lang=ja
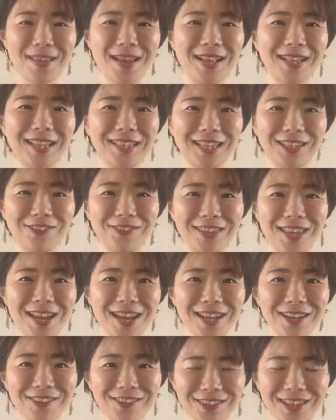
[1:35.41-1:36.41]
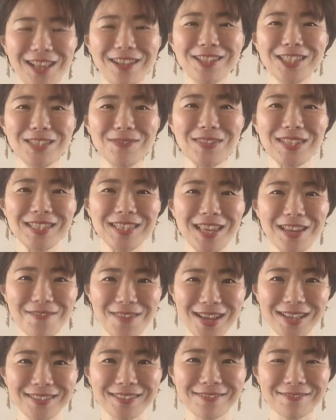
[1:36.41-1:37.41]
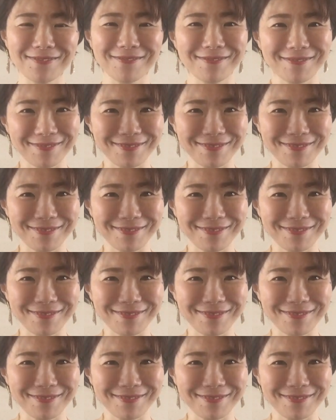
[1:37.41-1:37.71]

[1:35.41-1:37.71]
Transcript: あなたと出会えるの楽しみにしています。